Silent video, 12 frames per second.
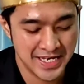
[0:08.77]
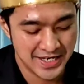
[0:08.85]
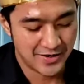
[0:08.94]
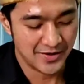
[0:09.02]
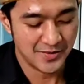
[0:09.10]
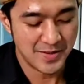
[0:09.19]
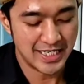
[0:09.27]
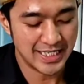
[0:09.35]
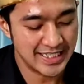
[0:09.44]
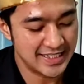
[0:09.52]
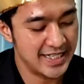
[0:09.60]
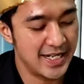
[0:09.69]
Kalau kemarin
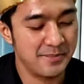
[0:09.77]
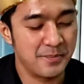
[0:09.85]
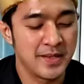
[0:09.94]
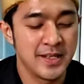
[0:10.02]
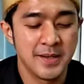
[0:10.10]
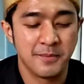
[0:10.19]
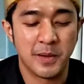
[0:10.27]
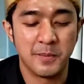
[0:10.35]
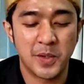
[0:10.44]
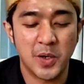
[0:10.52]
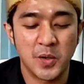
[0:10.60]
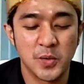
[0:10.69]
Sharp
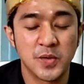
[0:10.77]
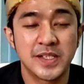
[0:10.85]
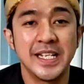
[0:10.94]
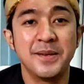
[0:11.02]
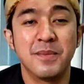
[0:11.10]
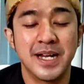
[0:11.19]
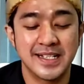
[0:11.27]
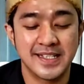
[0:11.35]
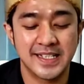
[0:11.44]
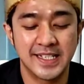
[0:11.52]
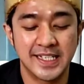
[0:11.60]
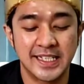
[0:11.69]
memproduksi
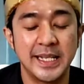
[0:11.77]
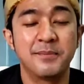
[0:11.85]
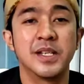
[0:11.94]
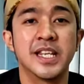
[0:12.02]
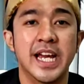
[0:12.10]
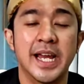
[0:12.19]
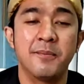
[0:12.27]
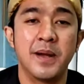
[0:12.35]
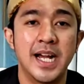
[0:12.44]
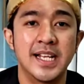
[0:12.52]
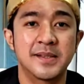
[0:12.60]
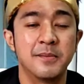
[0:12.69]
masker tipenya
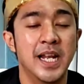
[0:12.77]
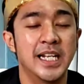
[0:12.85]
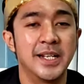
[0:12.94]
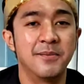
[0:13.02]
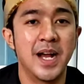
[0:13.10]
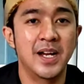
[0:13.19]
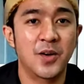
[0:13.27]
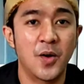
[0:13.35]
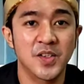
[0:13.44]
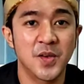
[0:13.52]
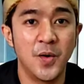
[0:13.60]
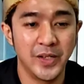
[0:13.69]

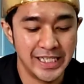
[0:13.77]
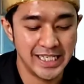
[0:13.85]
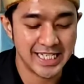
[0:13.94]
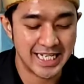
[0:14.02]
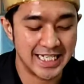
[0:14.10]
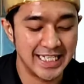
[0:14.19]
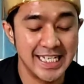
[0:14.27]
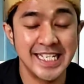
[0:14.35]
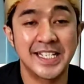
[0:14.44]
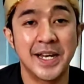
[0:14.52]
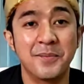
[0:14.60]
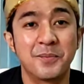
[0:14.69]
MA950i Kali ini
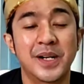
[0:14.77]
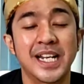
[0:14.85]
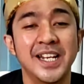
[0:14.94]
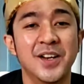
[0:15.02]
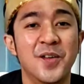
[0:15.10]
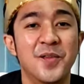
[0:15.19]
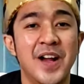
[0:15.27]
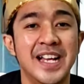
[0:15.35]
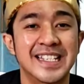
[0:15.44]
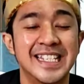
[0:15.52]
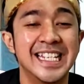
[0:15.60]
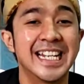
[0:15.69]
Sharp
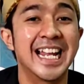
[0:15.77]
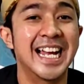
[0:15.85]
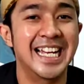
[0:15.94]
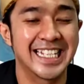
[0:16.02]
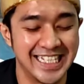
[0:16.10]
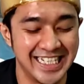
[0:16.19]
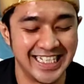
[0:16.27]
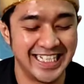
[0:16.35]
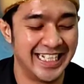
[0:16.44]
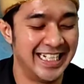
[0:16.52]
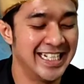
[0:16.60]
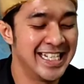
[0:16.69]
berinovasi lagi nih ya